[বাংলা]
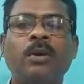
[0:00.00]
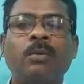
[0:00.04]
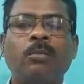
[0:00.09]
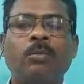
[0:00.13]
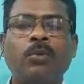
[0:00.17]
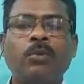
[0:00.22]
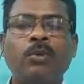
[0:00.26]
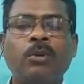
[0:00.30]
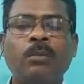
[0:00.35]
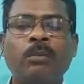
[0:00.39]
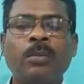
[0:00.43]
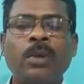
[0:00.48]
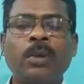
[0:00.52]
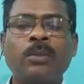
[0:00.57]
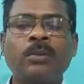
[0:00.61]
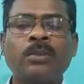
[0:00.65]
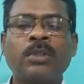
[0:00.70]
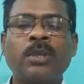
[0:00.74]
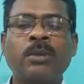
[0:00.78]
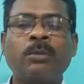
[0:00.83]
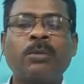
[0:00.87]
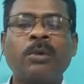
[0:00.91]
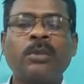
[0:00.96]
প্রথম
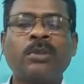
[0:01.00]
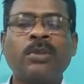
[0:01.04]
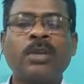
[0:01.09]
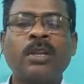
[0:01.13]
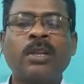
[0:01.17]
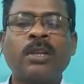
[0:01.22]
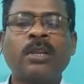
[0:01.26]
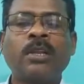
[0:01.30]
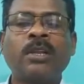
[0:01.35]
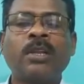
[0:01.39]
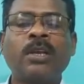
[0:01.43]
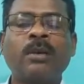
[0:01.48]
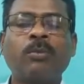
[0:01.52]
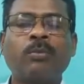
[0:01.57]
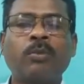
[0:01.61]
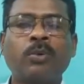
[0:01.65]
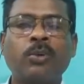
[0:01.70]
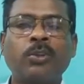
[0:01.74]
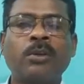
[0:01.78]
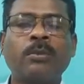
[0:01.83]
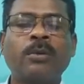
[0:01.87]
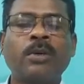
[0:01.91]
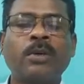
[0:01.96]
ব্যবস্থাপত্রের ক্রিয়া
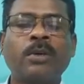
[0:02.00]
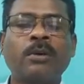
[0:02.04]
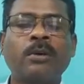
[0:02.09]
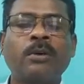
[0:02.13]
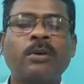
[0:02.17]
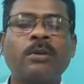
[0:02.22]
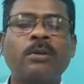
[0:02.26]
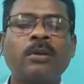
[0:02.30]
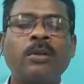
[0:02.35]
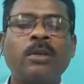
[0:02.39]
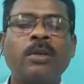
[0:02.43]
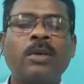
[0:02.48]
পর্যবেক্ষণ